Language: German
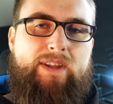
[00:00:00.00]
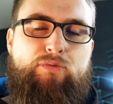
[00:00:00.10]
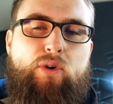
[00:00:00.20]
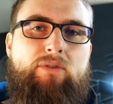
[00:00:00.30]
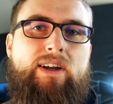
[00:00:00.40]

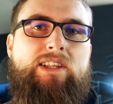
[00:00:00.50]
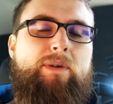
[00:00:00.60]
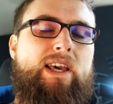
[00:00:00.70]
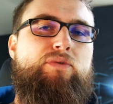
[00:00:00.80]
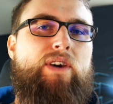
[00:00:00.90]
Davor war die
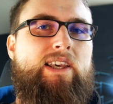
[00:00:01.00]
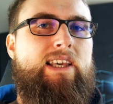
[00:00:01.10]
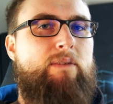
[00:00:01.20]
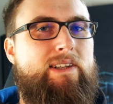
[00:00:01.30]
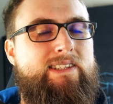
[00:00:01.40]
Peripherie
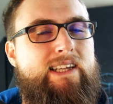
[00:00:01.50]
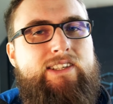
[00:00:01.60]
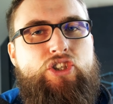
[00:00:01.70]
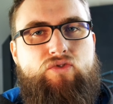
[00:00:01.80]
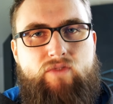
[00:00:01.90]
immer sehr,
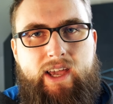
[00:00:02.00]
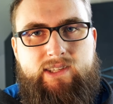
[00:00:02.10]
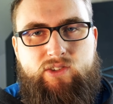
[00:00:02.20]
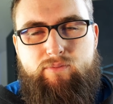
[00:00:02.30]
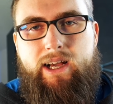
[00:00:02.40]
sehr
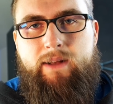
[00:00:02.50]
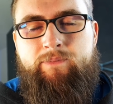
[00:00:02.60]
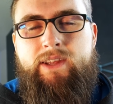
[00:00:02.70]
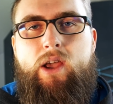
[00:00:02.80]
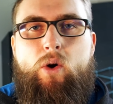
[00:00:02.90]
schwer zu machen.